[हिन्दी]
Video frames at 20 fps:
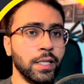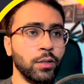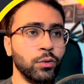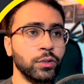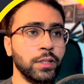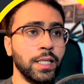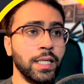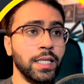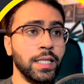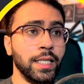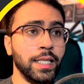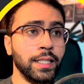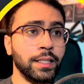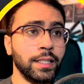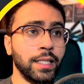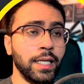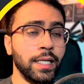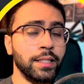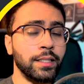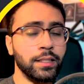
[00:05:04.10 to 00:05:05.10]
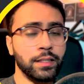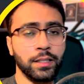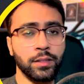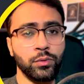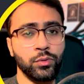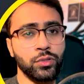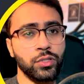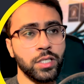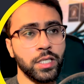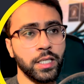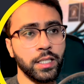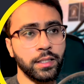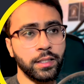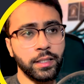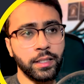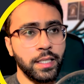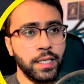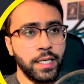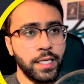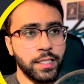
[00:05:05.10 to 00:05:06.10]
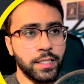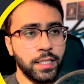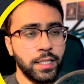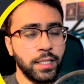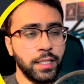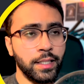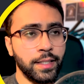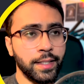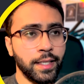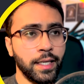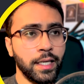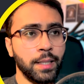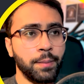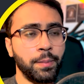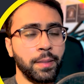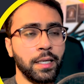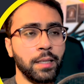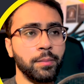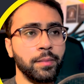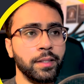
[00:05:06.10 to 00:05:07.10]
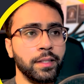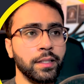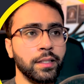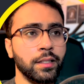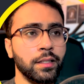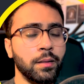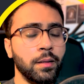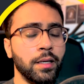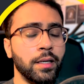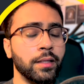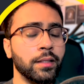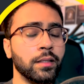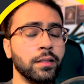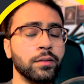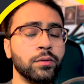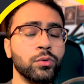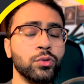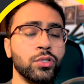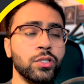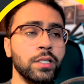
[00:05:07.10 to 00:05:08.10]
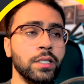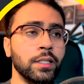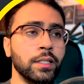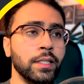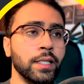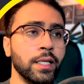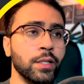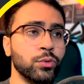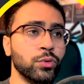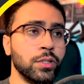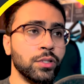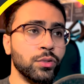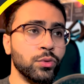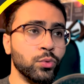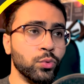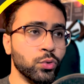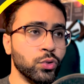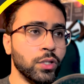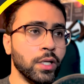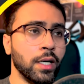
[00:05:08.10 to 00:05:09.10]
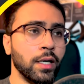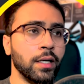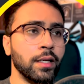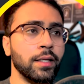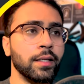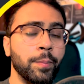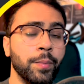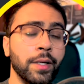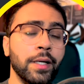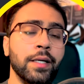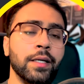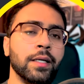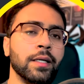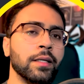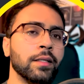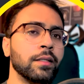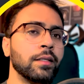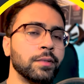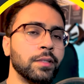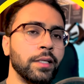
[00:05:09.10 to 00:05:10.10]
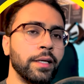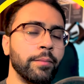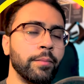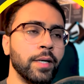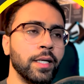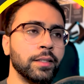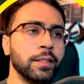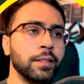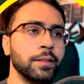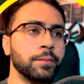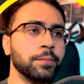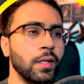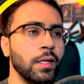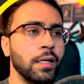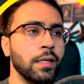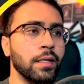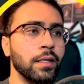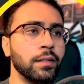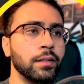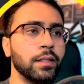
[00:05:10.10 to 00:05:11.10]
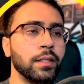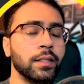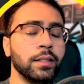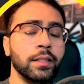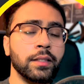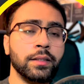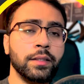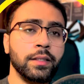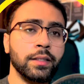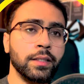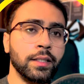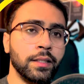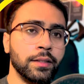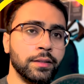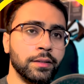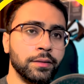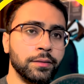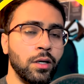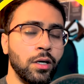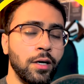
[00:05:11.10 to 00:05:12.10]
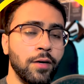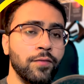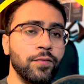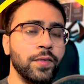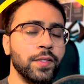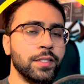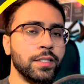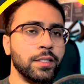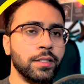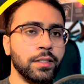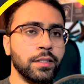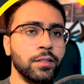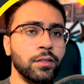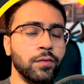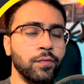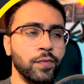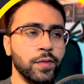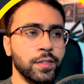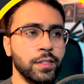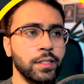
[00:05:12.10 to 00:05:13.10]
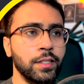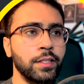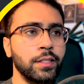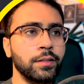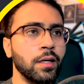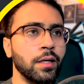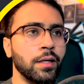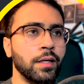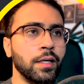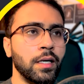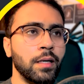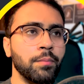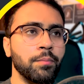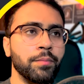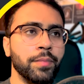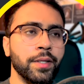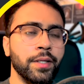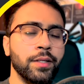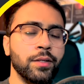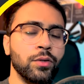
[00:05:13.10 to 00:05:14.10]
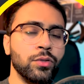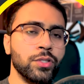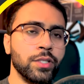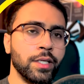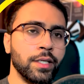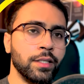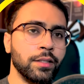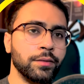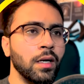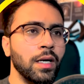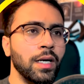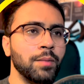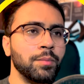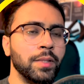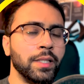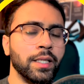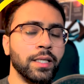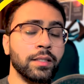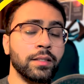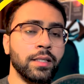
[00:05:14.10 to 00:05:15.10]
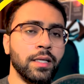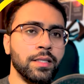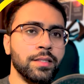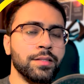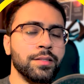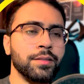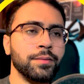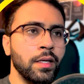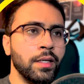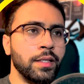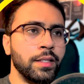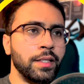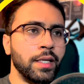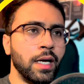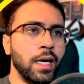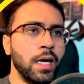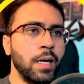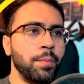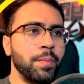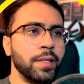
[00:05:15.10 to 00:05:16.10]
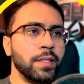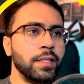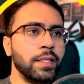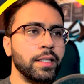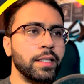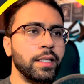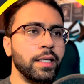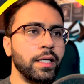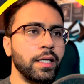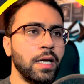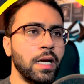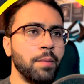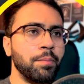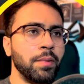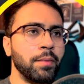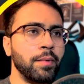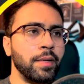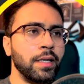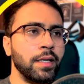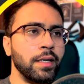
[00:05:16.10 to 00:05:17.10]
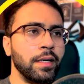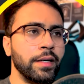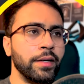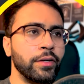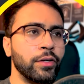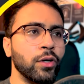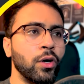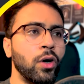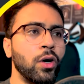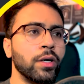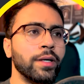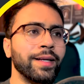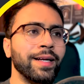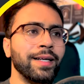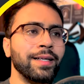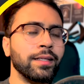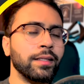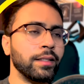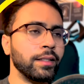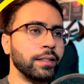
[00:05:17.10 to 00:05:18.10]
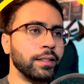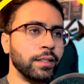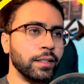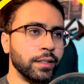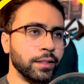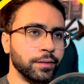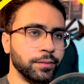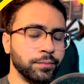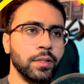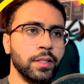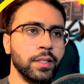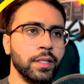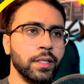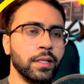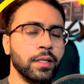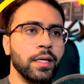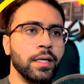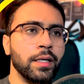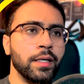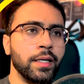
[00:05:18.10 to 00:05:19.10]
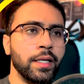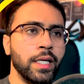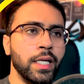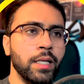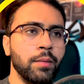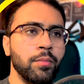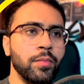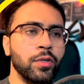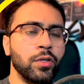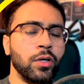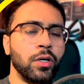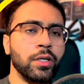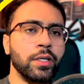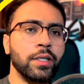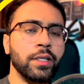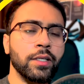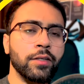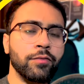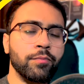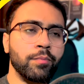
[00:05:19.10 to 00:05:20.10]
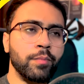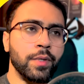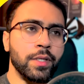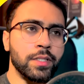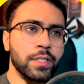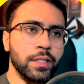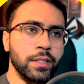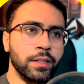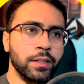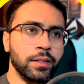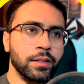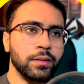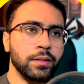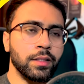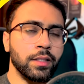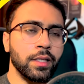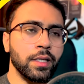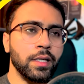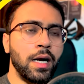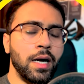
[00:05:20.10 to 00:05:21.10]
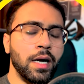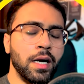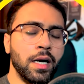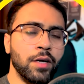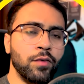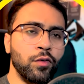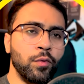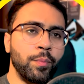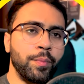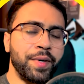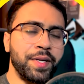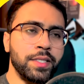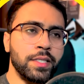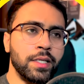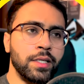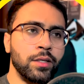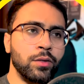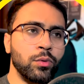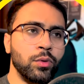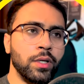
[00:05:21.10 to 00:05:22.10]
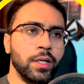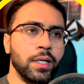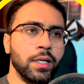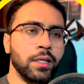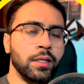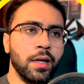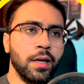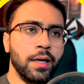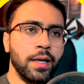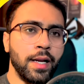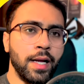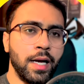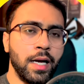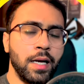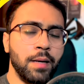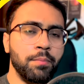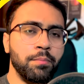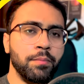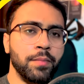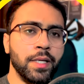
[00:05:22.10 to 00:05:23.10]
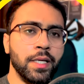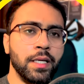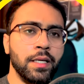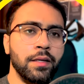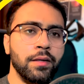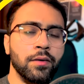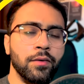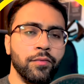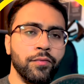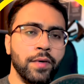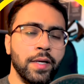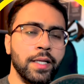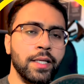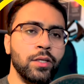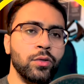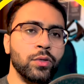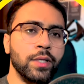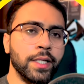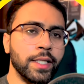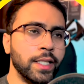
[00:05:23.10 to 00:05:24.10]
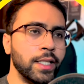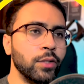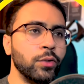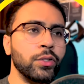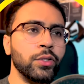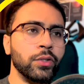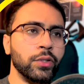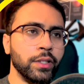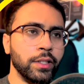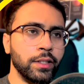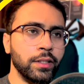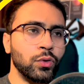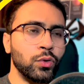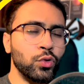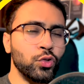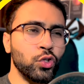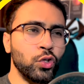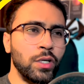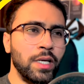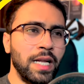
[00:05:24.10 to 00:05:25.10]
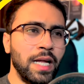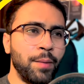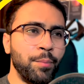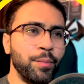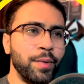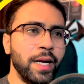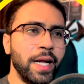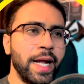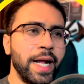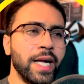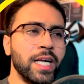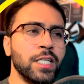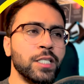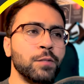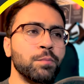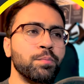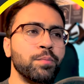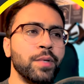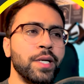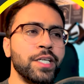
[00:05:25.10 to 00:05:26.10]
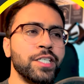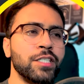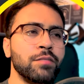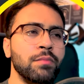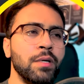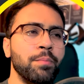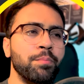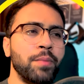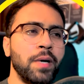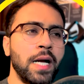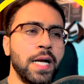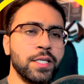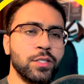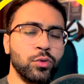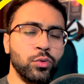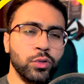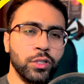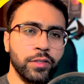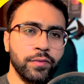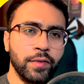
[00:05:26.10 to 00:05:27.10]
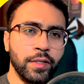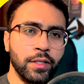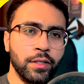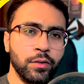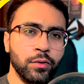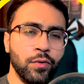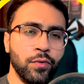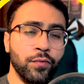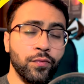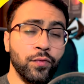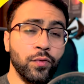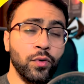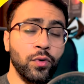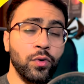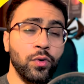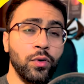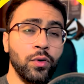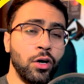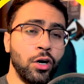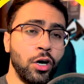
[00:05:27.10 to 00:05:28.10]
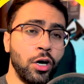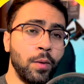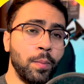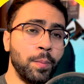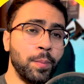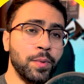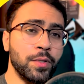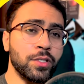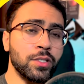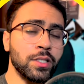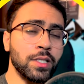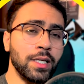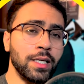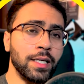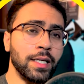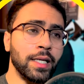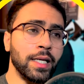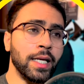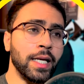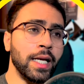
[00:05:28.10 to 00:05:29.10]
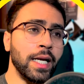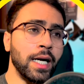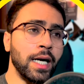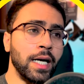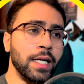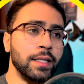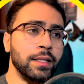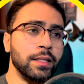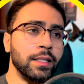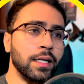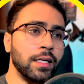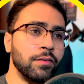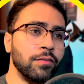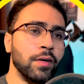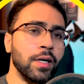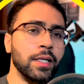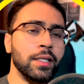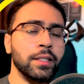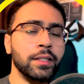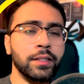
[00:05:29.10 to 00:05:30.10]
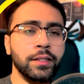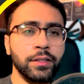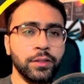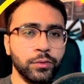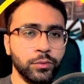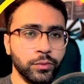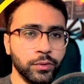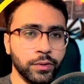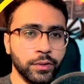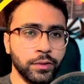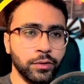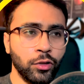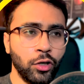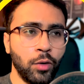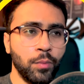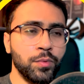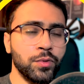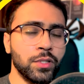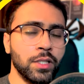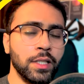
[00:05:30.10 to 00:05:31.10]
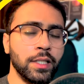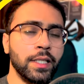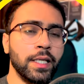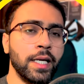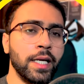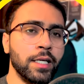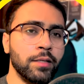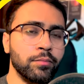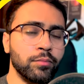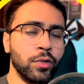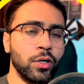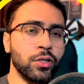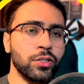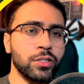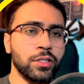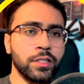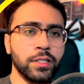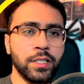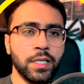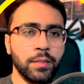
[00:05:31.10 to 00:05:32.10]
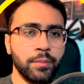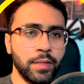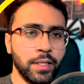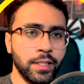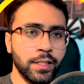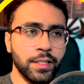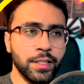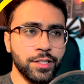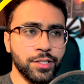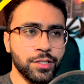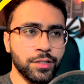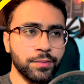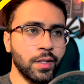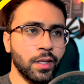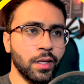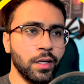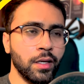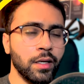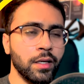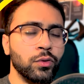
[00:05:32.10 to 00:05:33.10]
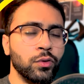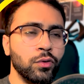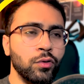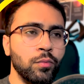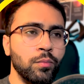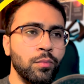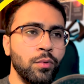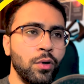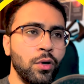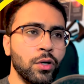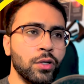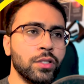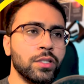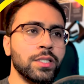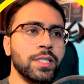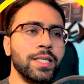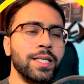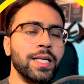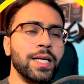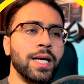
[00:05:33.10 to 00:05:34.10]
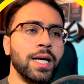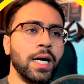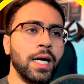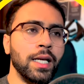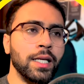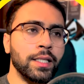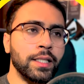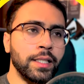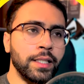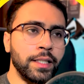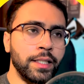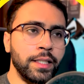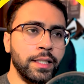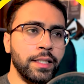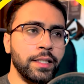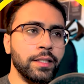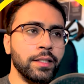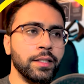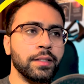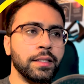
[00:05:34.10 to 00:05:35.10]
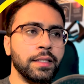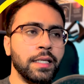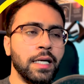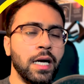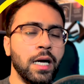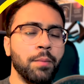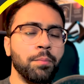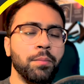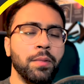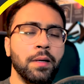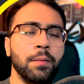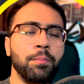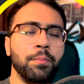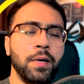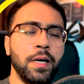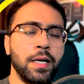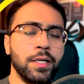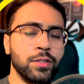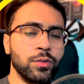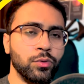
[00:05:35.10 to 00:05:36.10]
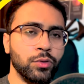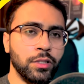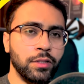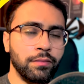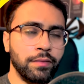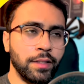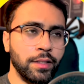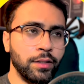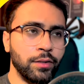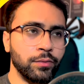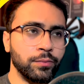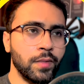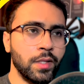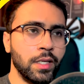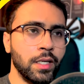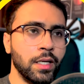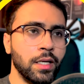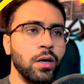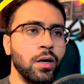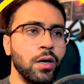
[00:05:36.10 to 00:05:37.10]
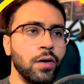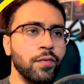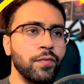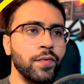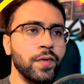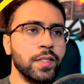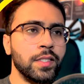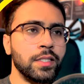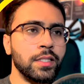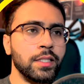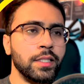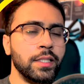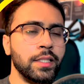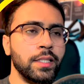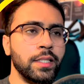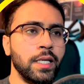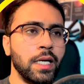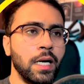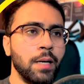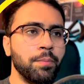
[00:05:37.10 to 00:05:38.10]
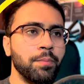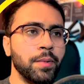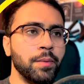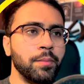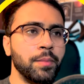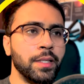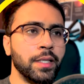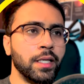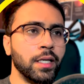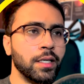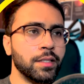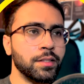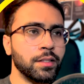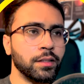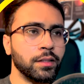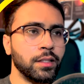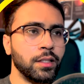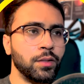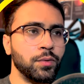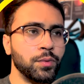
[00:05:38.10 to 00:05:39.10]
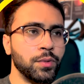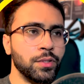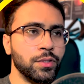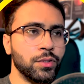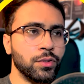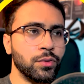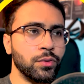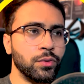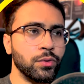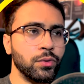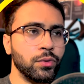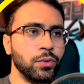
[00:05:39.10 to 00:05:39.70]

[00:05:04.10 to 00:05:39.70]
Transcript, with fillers: होता है लेता है देता कुछ नहीं है ठीक है इसने लिया है पैरामीटर रिटर्न कुछ नहीं किया है उसको यूज कर लिया प्रिंट कर दिया एक बात है रन करके देखते हैं क्या आता है ऑब्वियसली ना ऑब्वियसली राम प्रिंट हो जाएगा आप देखिए ध्यान से यहाँ पर देखिए यहाँ पे मैंने डॉट गेट नहीं किया है ठीक है नेम डॉट इफ प्रेजेंट ठीक है अगर वो प्रेजेंट होगा ना नाम में वैल्यू रखी हुई होगी तो जो लैमडा एक्सप्रेशन में पास होगी वैल्यू वो ऑप्शनल के अंदर वाली ही होगी ऑप्शनल क्या है एक बॉक्स की तरह मान लीजिए ठीक है तो बॉक्स से निकाल के ही यहाँ पर पास होगी वैल्यू ठीक है ऑब्वियसली यहाँ पे मैं क्या कर सकता हूँ इसको